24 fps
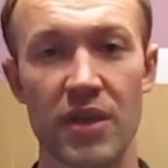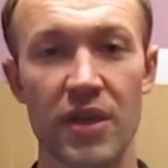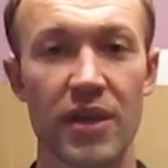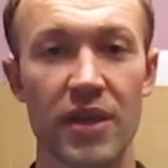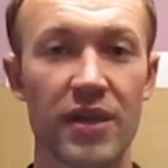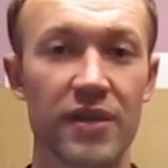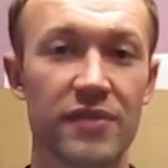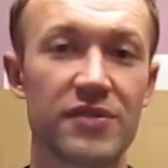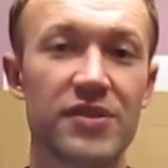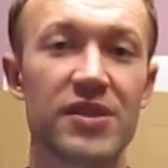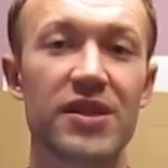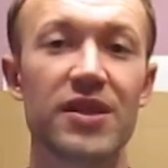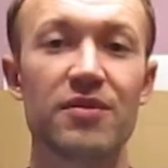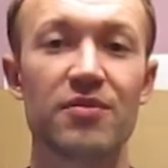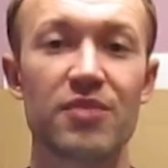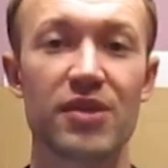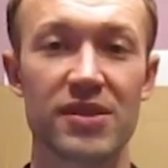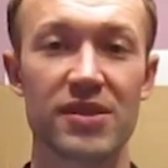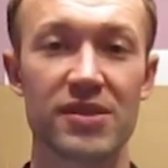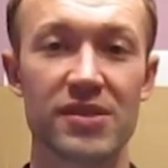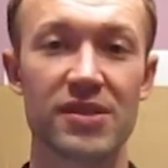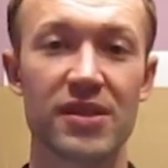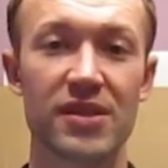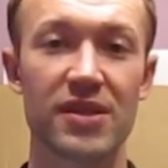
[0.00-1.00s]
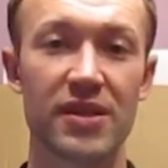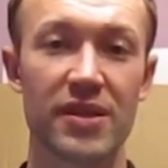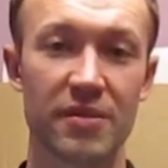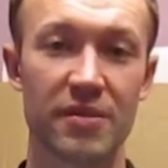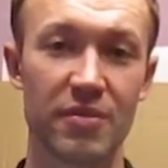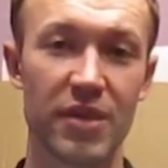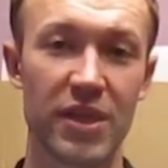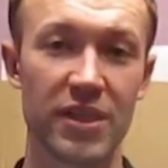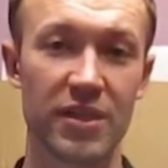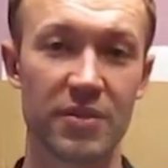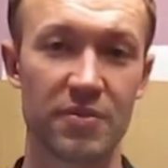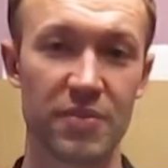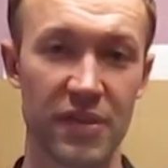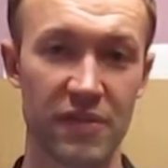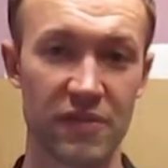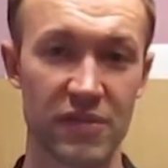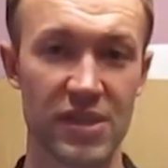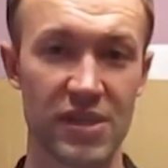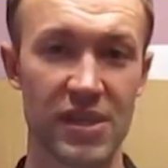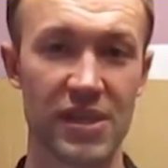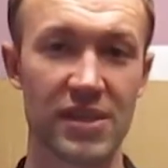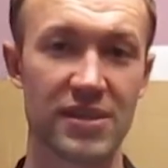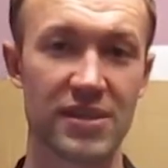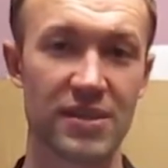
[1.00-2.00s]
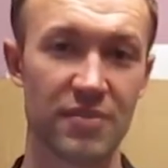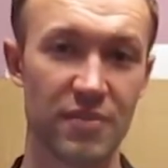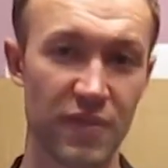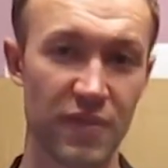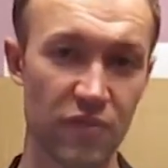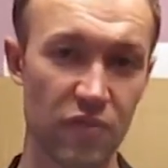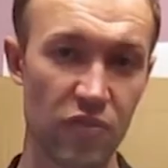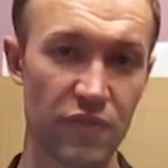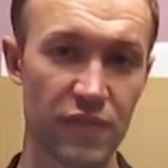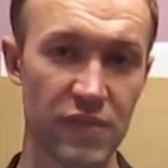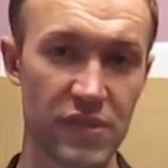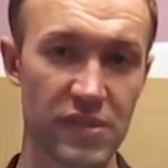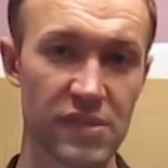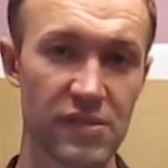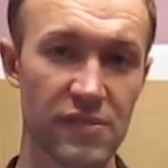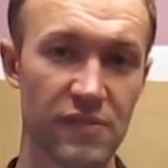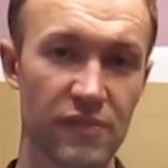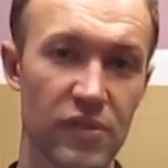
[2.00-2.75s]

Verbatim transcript: Э, все образцы ребята привезли к себе в офис,